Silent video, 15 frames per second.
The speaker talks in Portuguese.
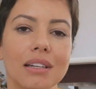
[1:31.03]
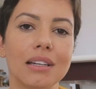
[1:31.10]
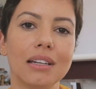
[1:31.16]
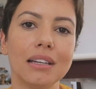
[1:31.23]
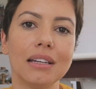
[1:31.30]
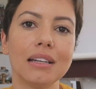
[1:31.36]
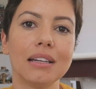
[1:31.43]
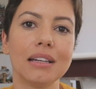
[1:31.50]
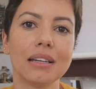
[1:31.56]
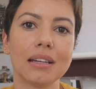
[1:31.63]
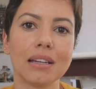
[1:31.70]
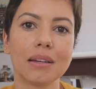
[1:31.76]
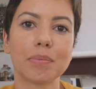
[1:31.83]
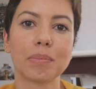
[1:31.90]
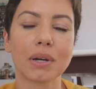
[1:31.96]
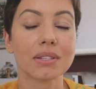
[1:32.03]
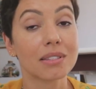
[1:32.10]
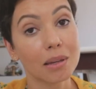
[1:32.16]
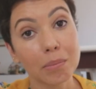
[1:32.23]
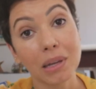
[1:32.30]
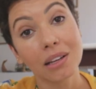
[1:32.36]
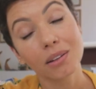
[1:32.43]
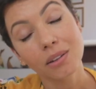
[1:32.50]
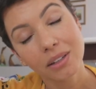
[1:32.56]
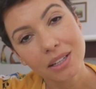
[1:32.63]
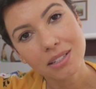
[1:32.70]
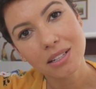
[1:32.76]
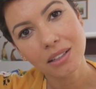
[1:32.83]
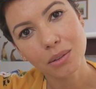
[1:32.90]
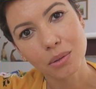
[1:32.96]
que pode ser bem
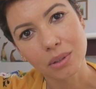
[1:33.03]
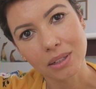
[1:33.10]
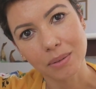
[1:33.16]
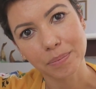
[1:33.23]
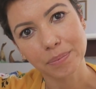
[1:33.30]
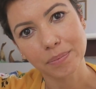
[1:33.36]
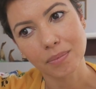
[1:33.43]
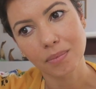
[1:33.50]
enlouquecedora.